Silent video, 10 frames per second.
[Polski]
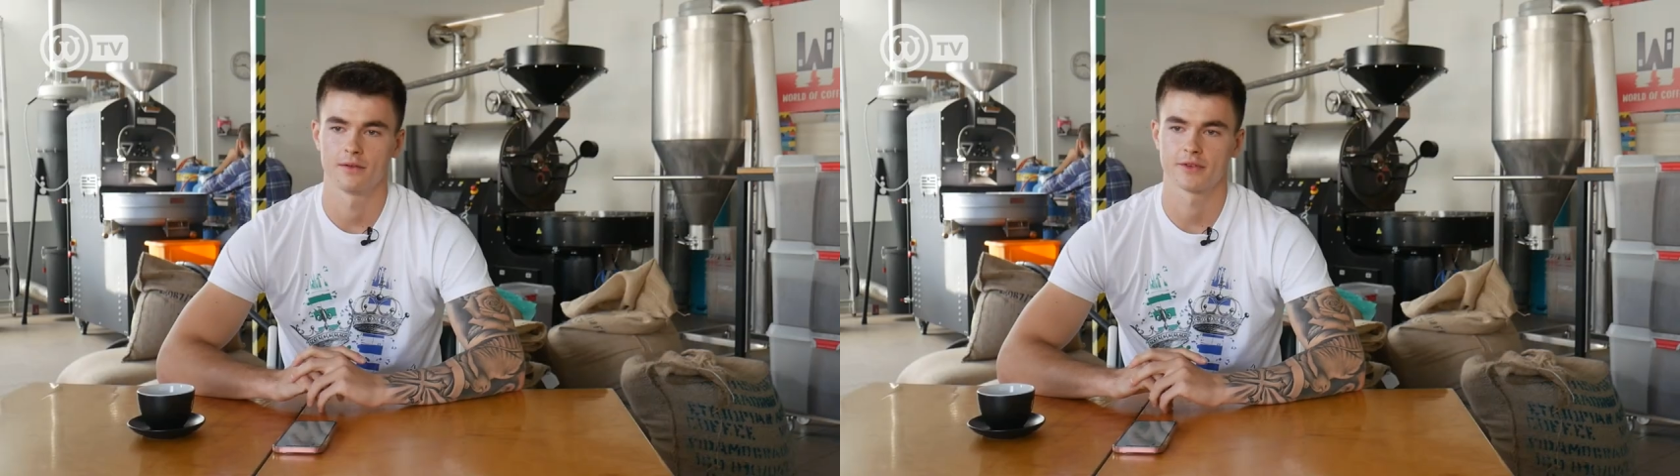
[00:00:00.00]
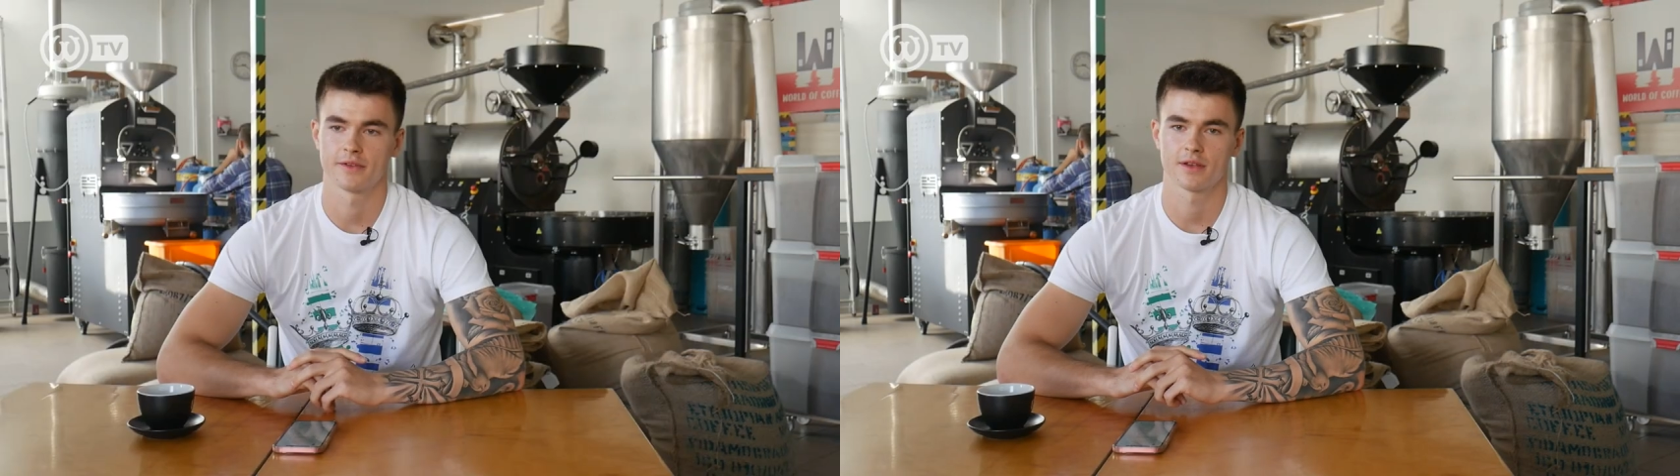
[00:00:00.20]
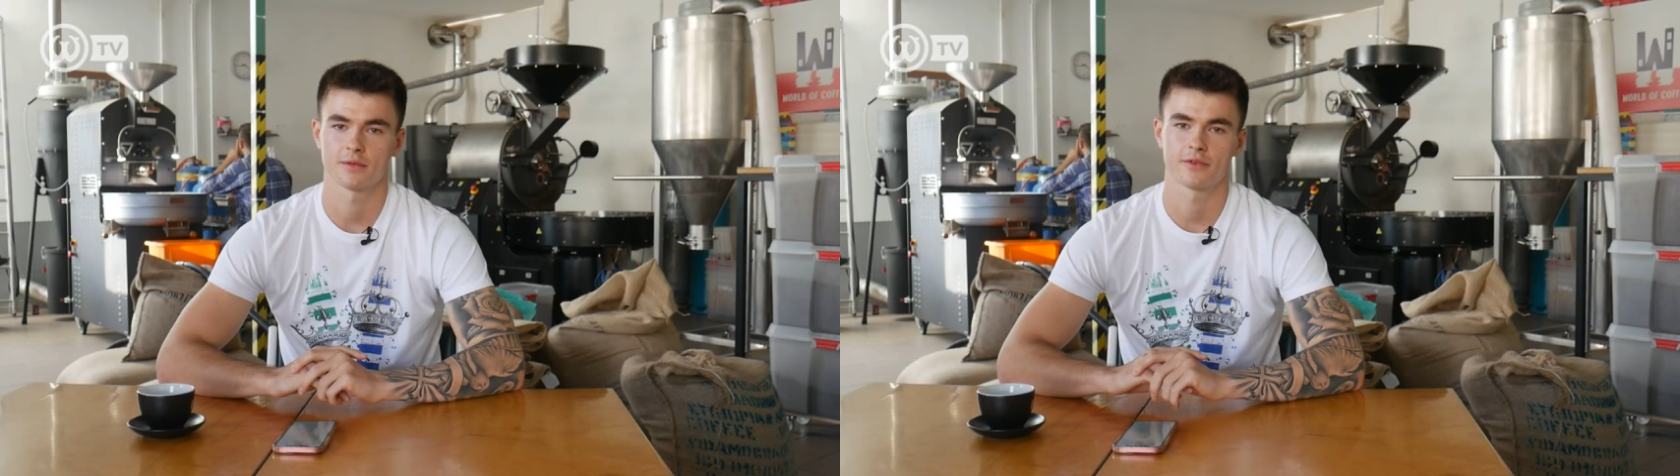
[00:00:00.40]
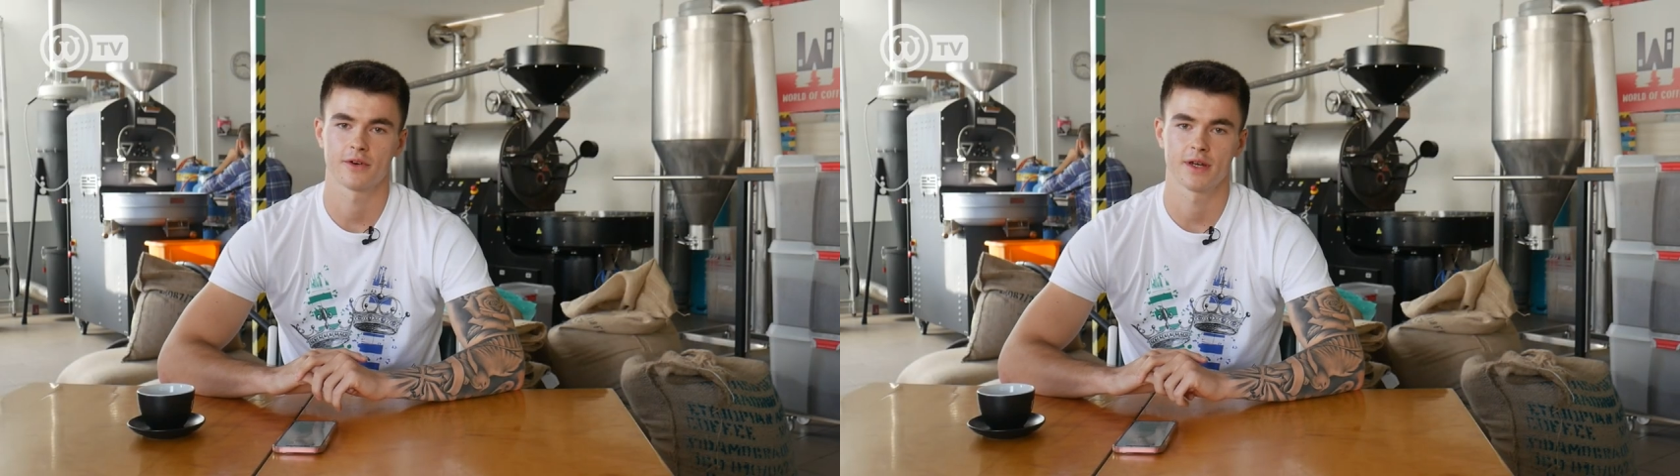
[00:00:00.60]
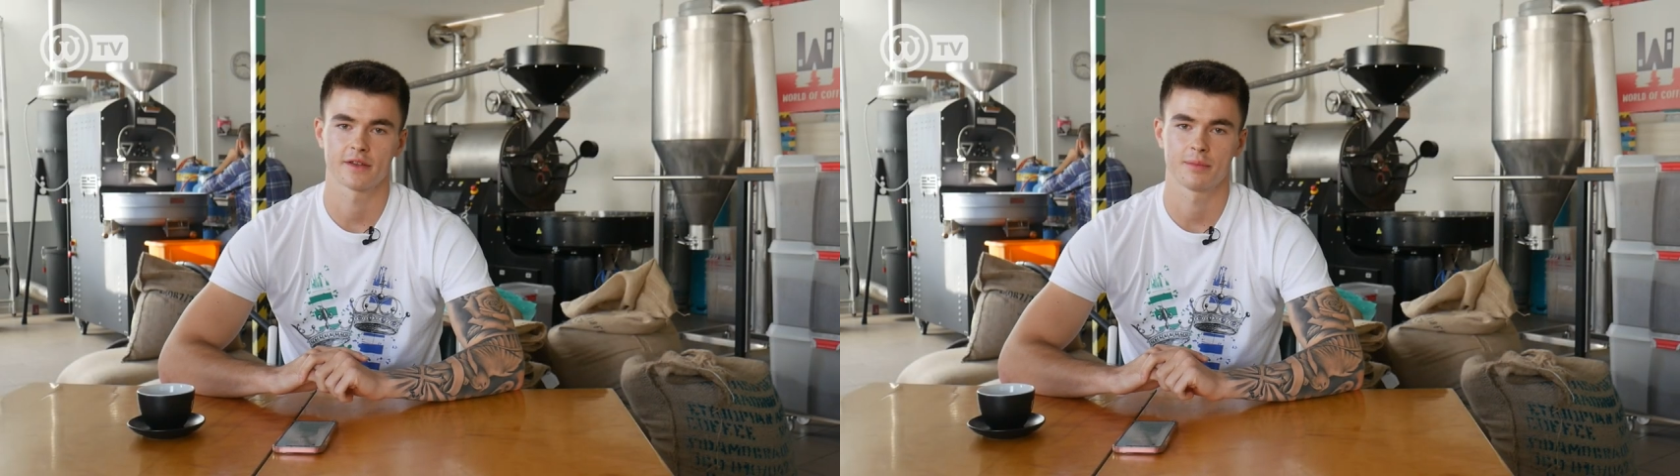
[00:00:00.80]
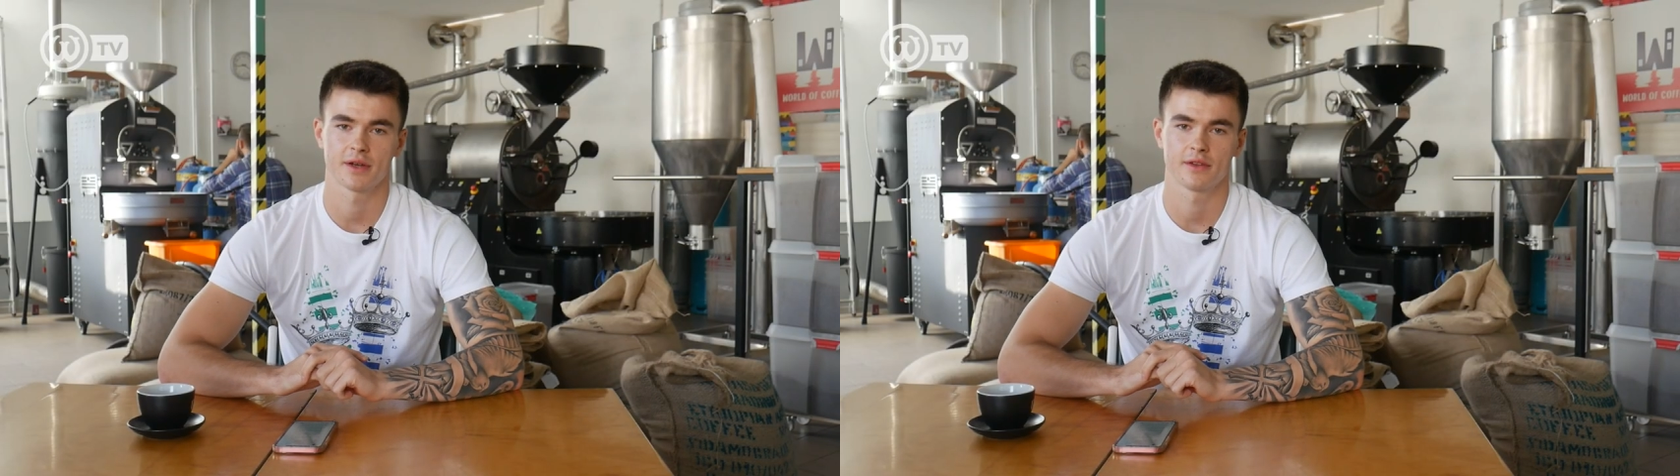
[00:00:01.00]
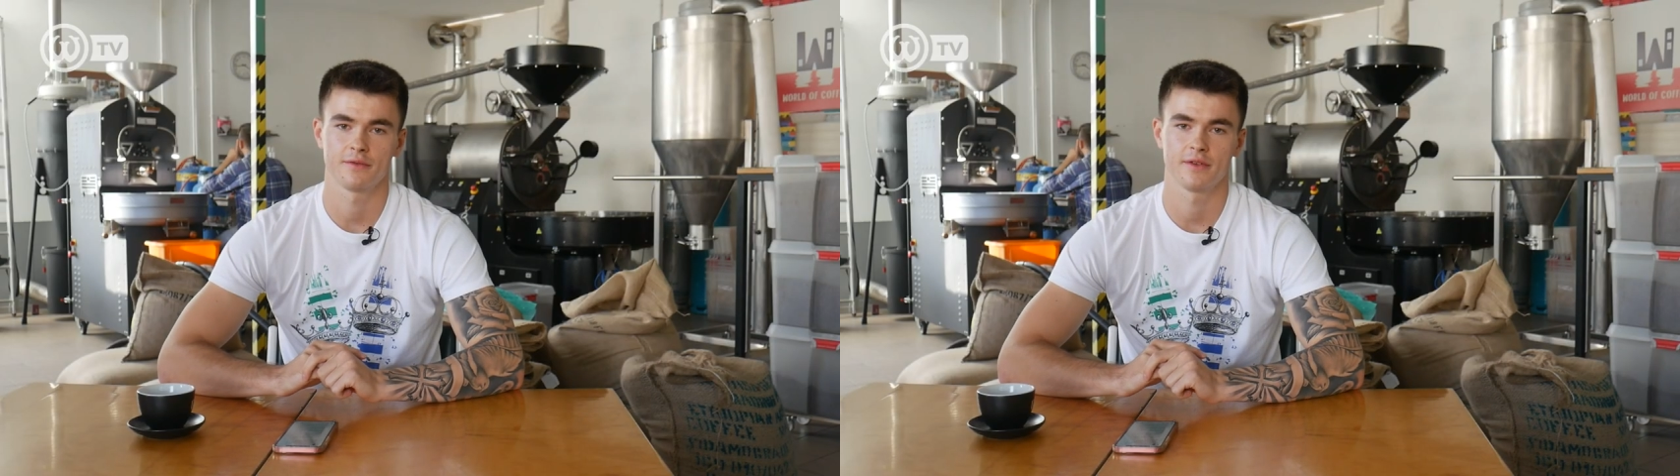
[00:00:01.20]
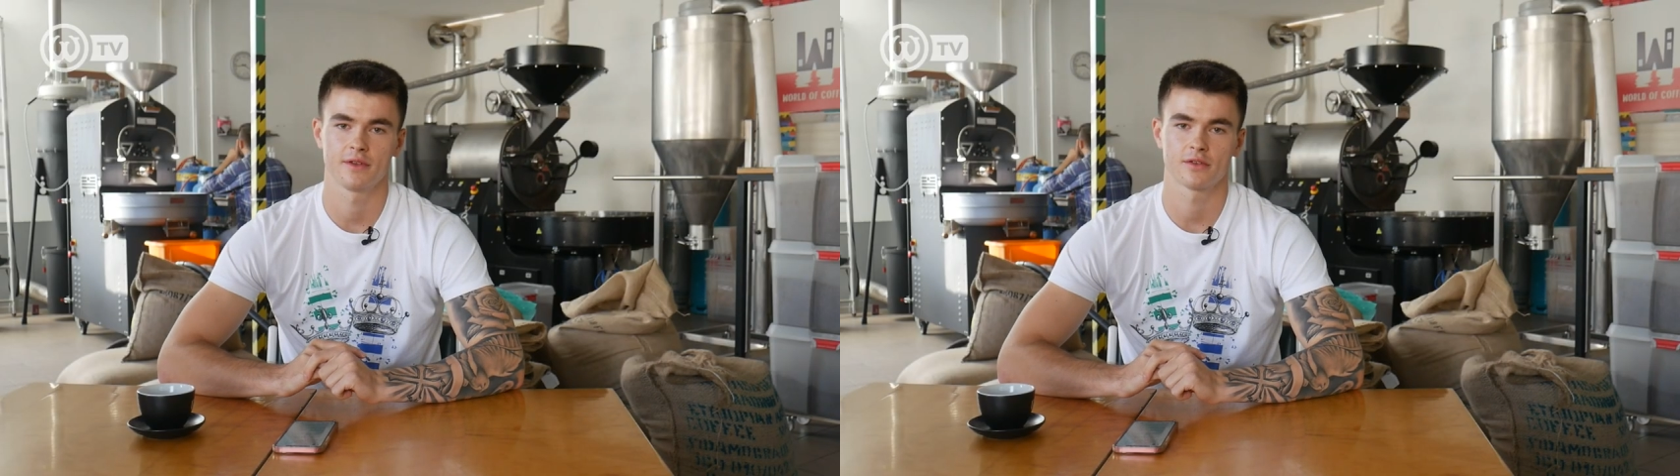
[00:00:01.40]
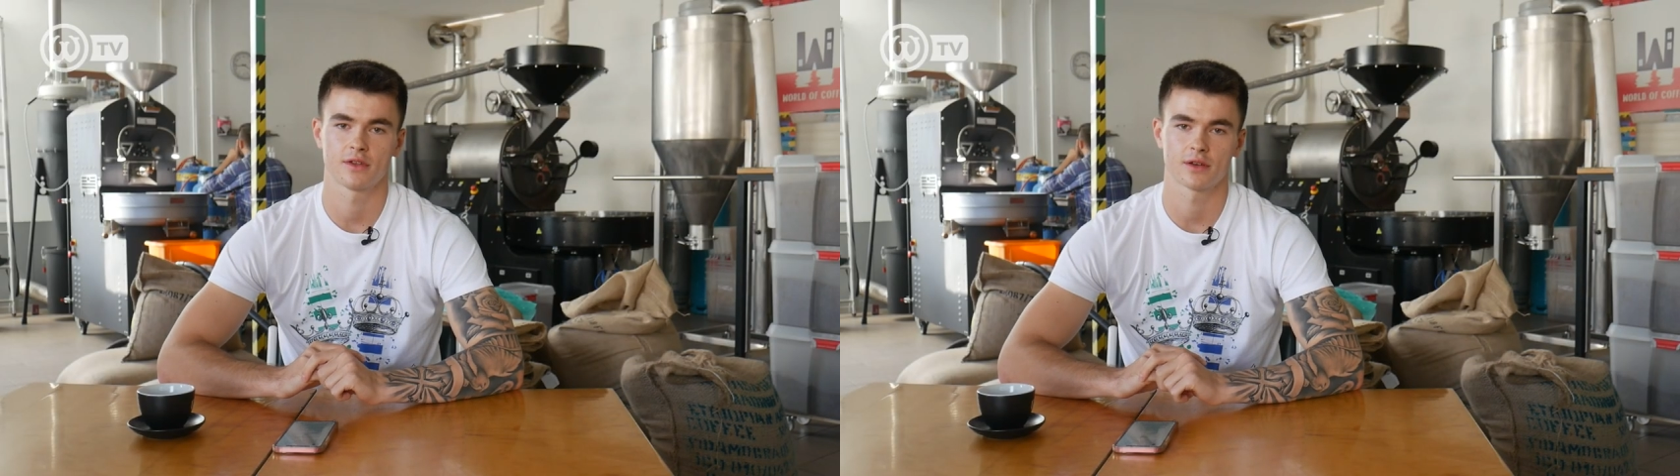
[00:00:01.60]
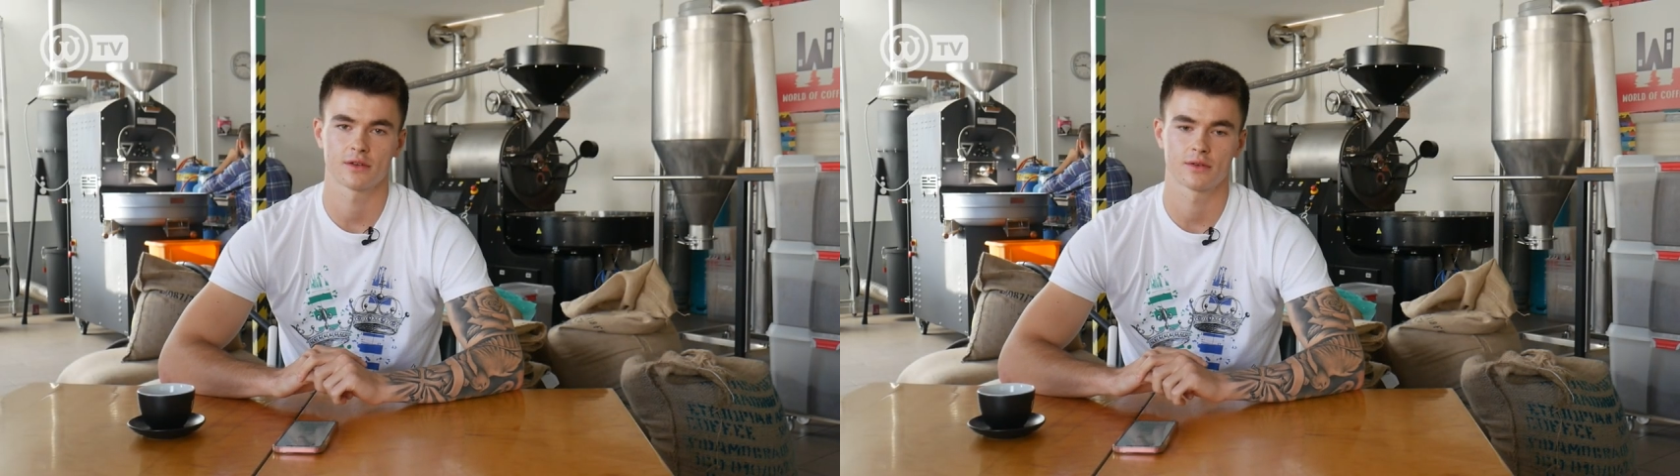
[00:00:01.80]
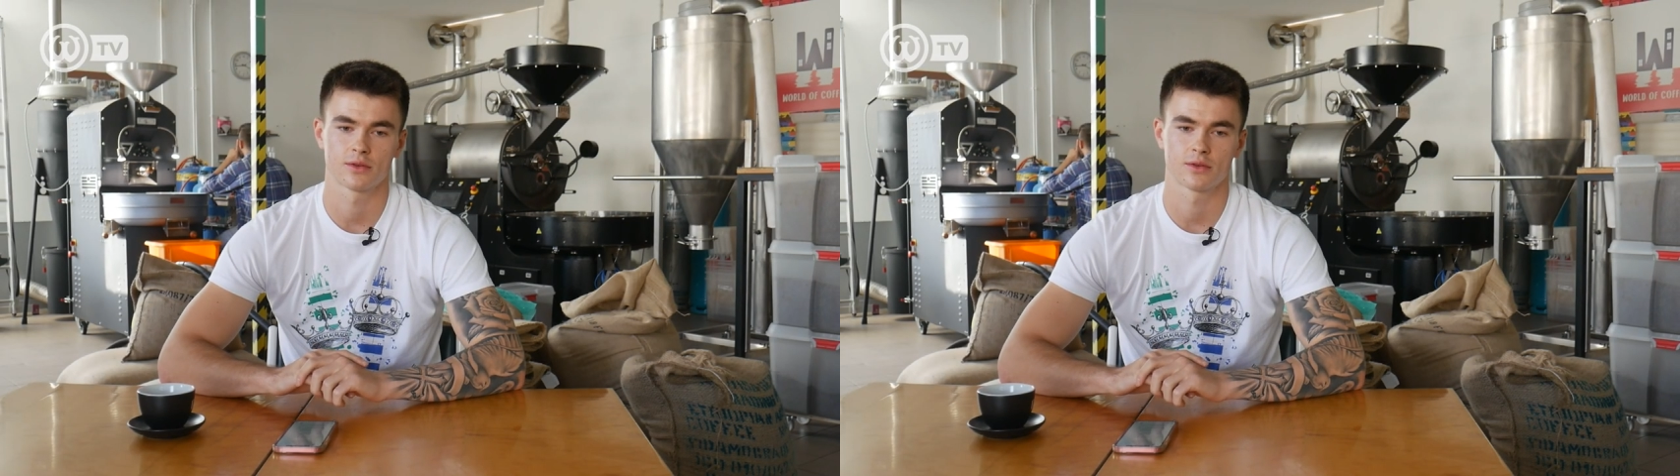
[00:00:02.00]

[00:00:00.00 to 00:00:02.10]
wszystkie swoje aspekty fizyczne,